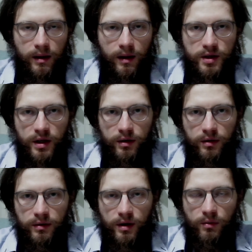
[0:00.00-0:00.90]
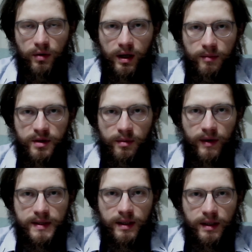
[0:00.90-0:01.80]
Dlaczego regularne
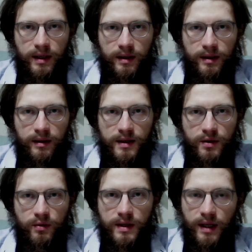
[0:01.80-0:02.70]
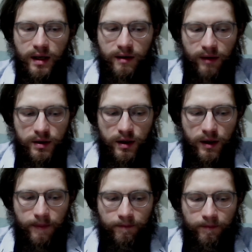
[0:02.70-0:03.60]
przeprowadzanie testu jest takie ważne?
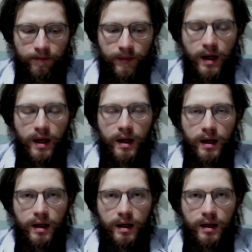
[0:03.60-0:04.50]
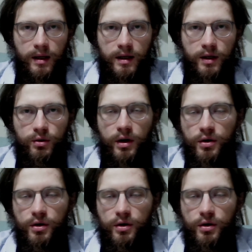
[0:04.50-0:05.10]
Niektóre